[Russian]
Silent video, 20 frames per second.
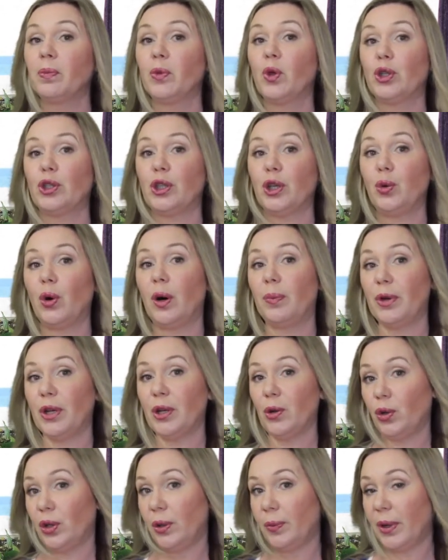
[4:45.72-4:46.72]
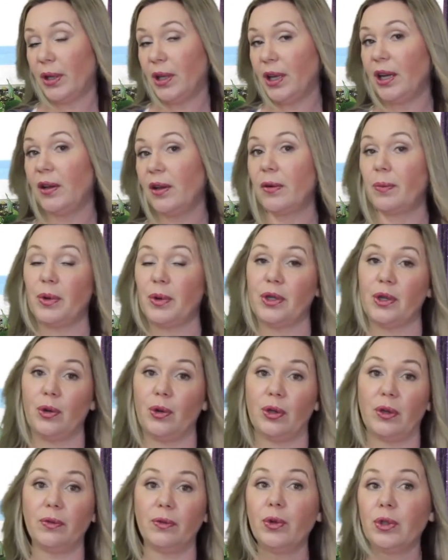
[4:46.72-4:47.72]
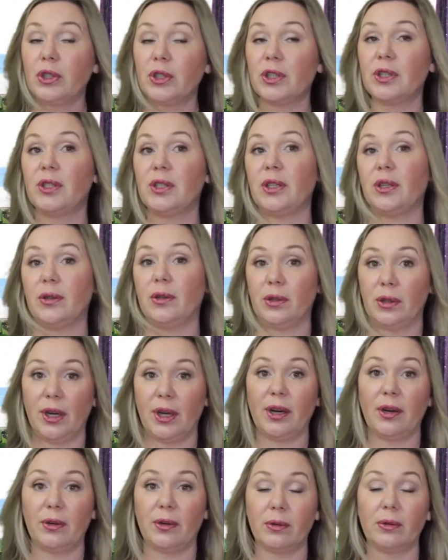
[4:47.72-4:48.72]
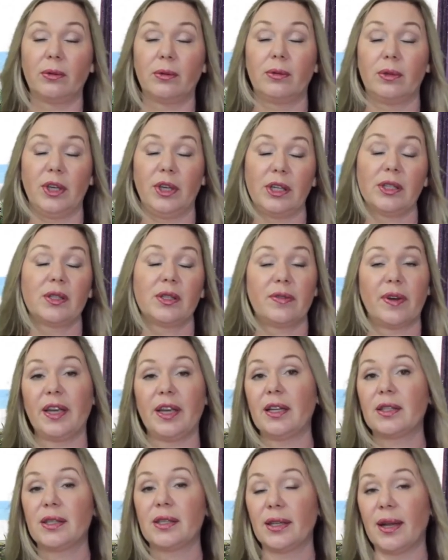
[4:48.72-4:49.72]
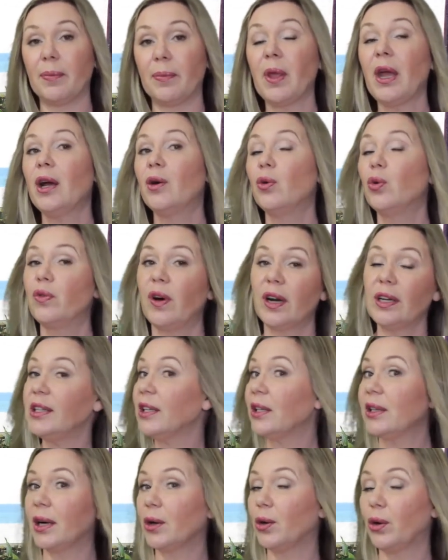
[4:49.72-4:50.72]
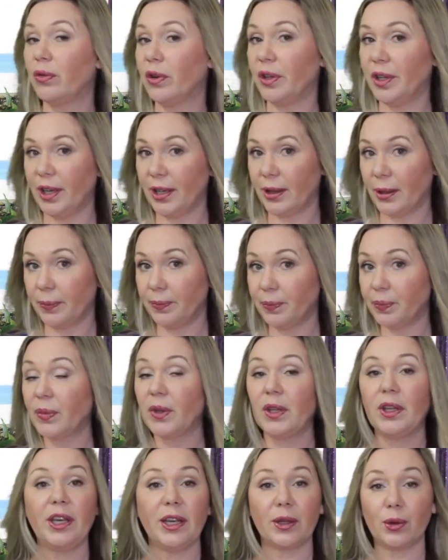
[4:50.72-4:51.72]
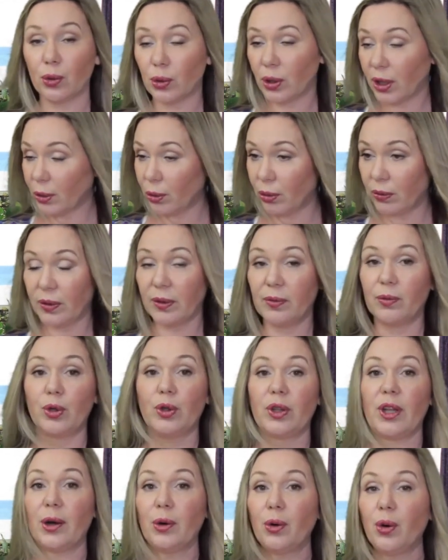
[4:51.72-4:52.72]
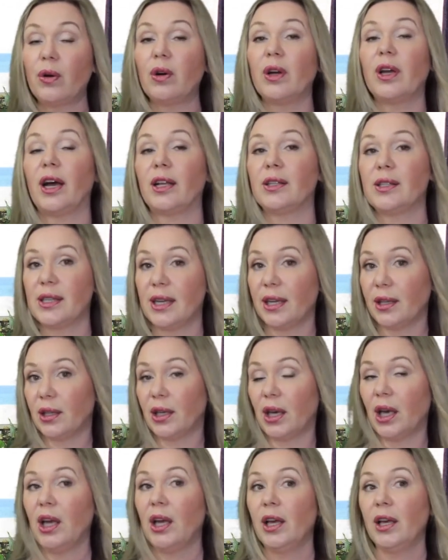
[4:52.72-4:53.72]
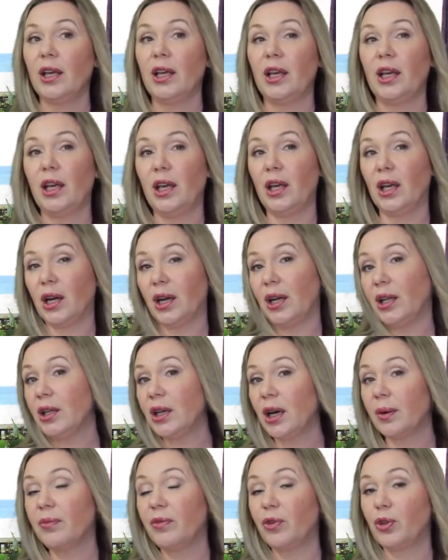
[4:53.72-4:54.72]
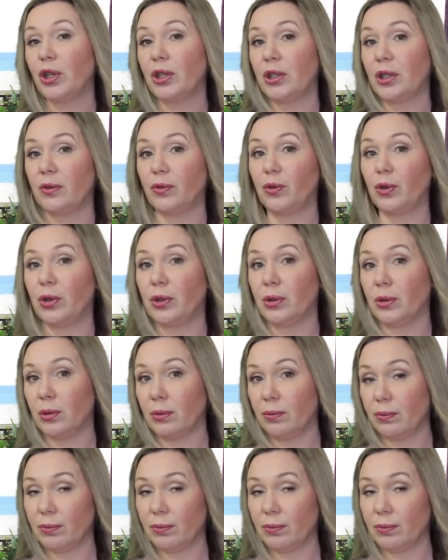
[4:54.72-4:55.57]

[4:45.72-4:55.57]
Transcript: То есть и у определенной модели в определенном возрасте, э, да, э, есть своя цена. У квартир такого нет нету такого, вот такой оценки. И рынком вот этот вот,